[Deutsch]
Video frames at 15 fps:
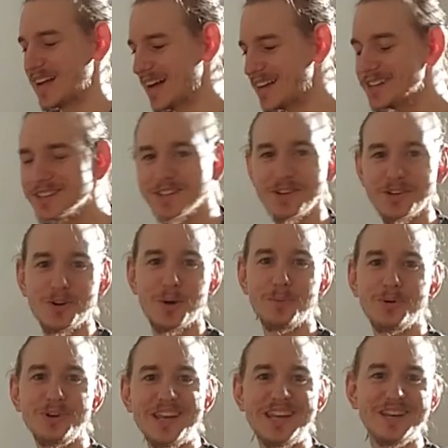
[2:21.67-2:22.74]
andere
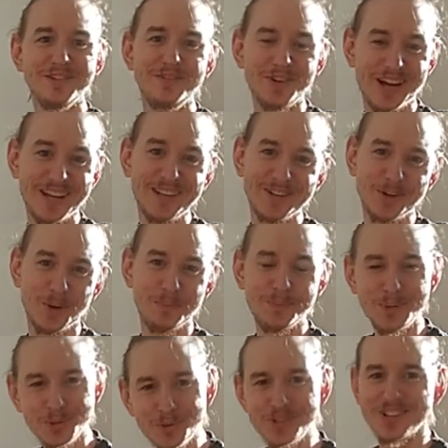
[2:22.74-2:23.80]
Komponenten für einen
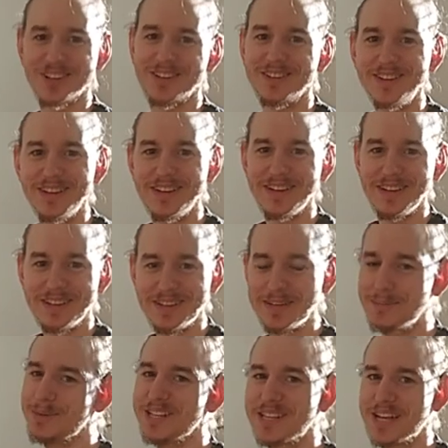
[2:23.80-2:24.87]
Computer,
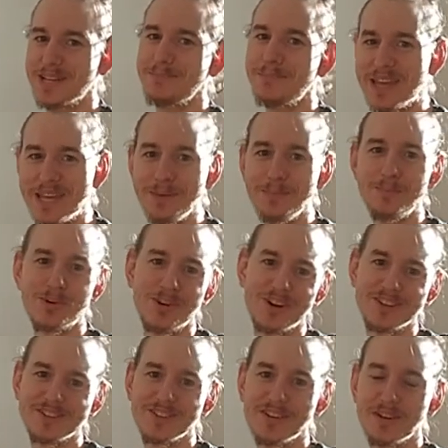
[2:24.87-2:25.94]
nämlich ein
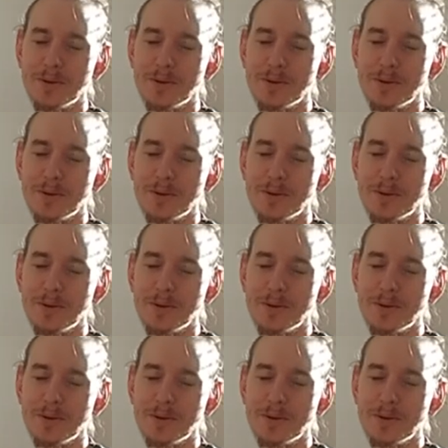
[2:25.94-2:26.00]
Mainboard.